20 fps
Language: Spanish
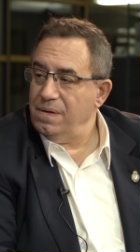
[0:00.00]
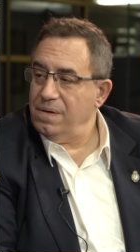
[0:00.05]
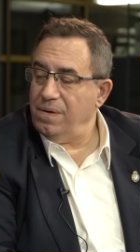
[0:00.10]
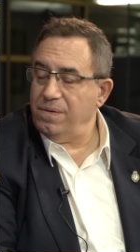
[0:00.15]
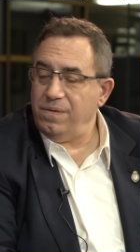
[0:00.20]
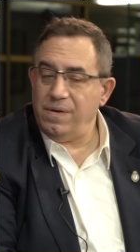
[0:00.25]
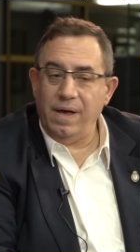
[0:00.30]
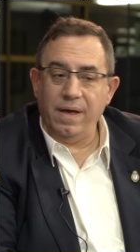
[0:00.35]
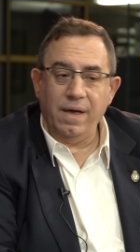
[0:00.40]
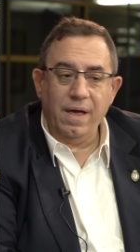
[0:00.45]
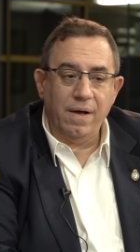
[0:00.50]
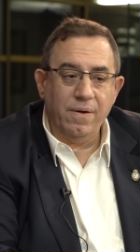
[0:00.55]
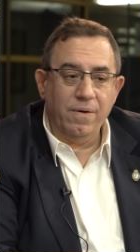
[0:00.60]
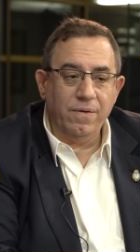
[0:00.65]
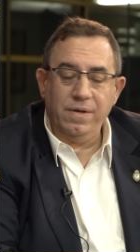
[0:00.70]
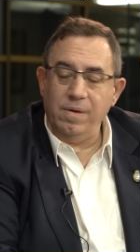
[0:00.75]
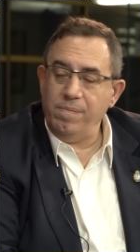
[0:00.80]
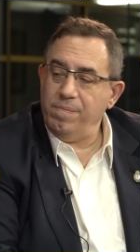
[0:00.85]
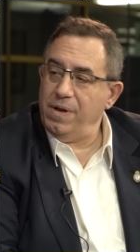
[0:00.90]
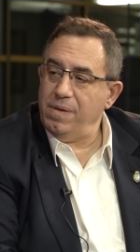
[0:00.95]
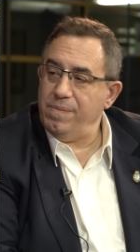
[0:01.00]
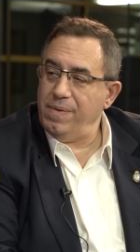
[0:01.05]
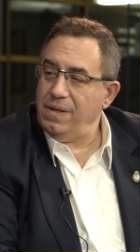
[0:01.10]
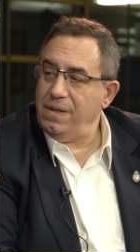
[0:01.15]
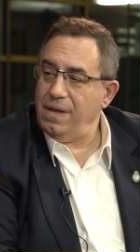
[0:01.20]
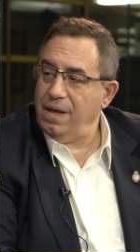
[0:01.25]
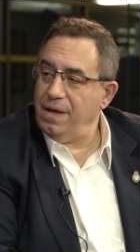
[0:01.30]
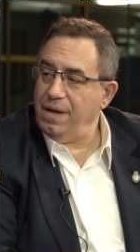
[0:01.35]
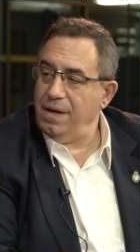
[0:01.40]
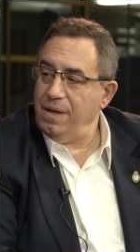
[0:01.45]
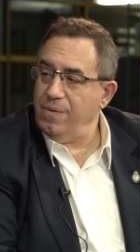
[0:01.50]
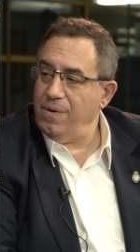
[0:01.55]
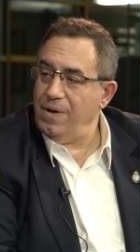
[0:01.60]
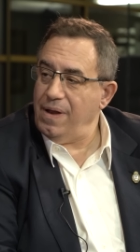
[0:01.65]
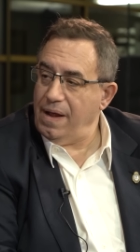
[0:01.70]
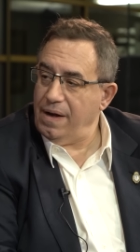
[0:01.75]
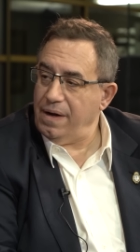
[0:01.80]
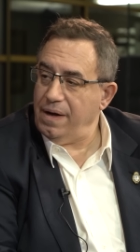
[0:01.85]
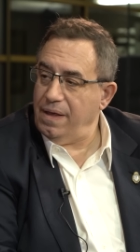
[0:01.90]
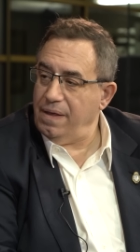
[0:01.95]
O sea, que hago? Simplemente escribo en
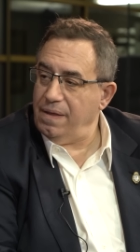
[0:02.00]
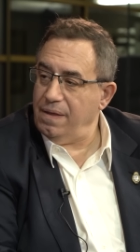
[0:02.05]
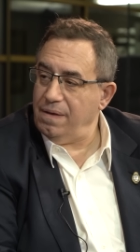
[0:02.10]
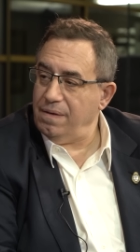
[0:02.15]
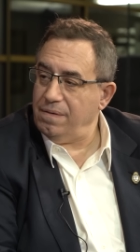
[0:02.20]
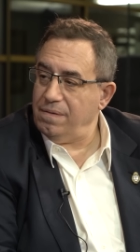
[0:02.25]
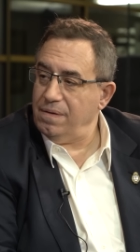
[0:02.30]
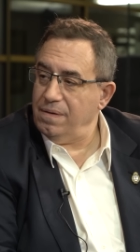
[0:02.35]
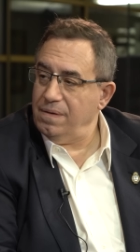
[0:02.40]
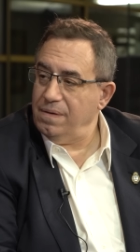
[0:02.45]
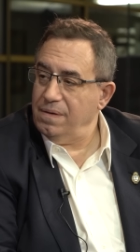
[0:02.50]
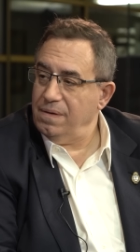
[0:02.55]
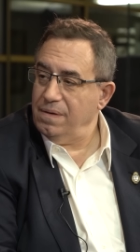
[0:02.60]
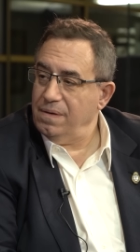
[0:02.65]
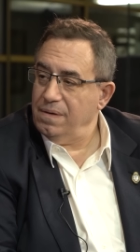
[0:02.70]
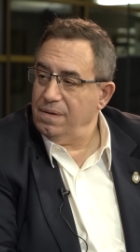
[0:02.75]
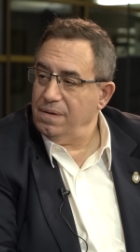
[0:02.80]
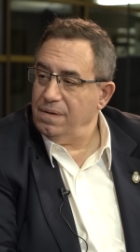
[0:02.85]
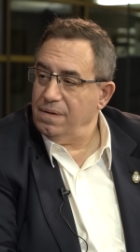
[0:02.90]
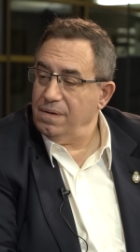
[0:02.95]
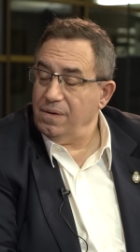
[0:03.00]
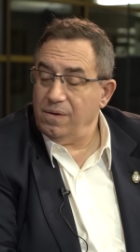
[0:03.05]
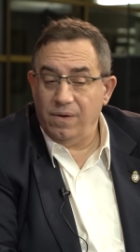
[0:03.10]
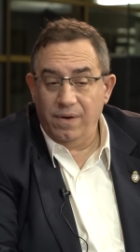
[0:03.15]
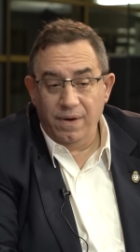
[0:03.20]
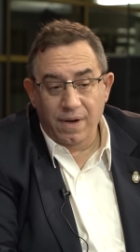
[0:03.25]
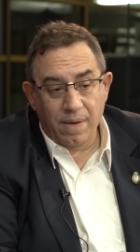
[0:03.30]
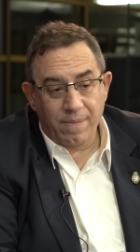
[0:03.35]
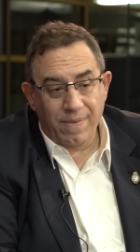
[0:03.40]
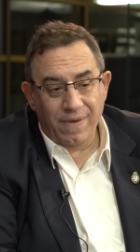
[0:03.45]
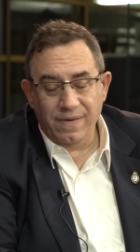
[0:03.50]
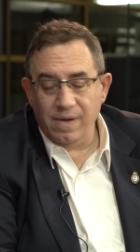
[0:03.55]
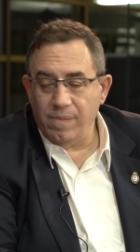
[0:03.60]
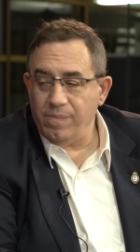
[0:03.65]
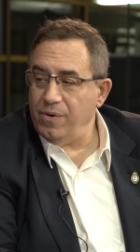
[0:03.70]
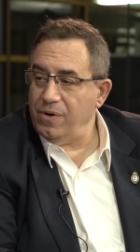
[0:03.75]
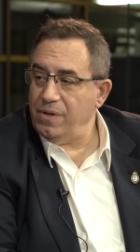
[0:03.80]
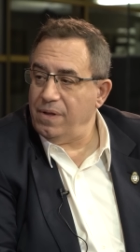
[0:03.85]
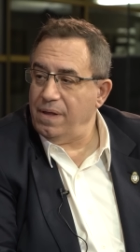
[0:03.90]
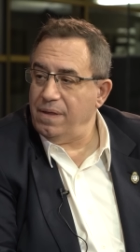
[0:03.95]
las redes. Mm. Hoy la más
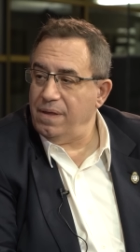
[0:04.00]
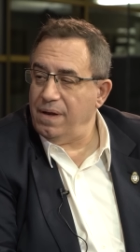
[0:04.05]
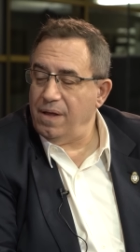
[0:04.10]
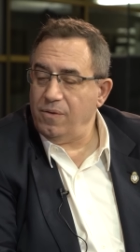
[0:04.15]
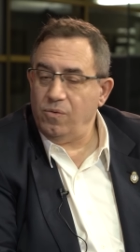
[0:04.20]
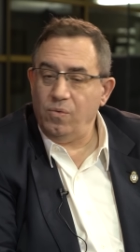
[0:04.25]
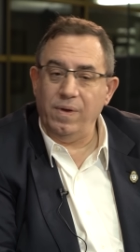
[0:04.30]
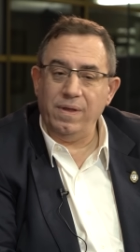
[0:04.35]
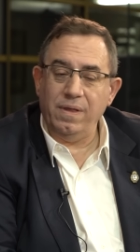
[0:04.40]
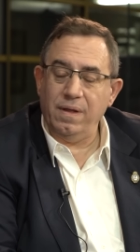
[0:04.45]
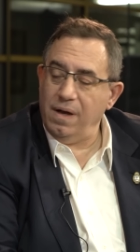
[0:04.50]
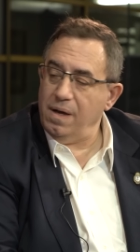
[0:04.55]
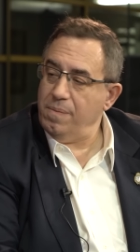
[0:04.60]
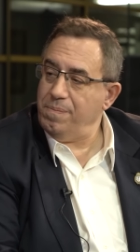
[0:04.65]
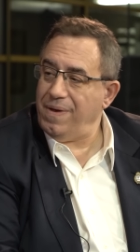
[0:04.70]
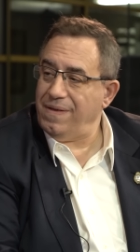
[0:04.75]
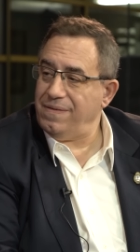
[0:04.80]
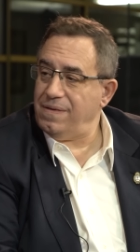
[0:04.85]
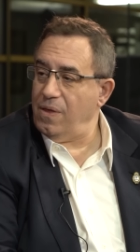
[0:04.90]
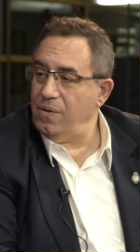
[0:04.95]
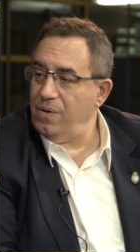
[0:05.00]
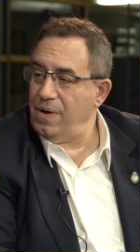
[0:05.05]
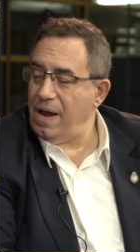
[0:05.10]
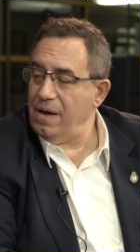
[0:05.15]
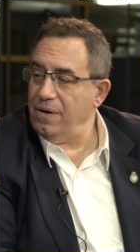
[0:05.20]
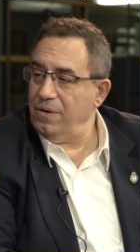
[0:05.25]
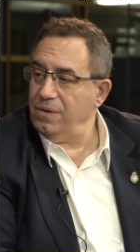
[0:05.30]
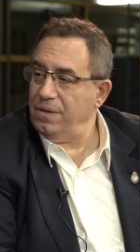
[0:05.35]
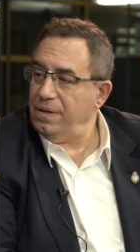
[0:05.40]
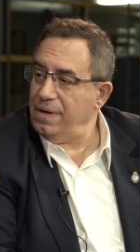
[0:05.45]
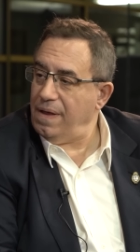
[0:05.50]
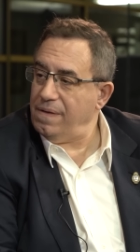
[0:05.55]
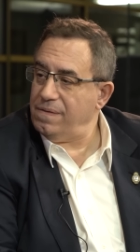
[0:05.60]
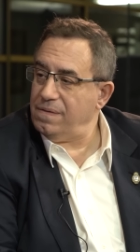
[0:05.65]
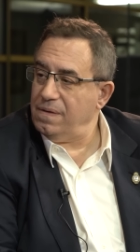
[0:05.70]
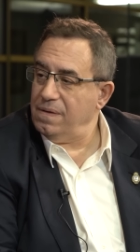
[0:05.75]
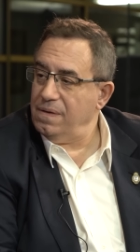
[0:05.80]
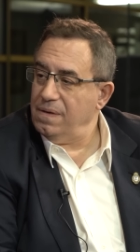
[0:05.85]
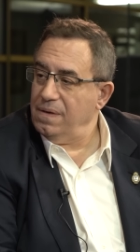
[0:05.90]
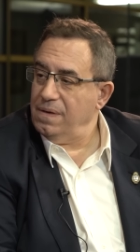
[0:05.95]
importante era Twitter, en el pasado eran
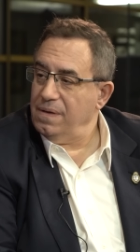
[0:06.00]
otras.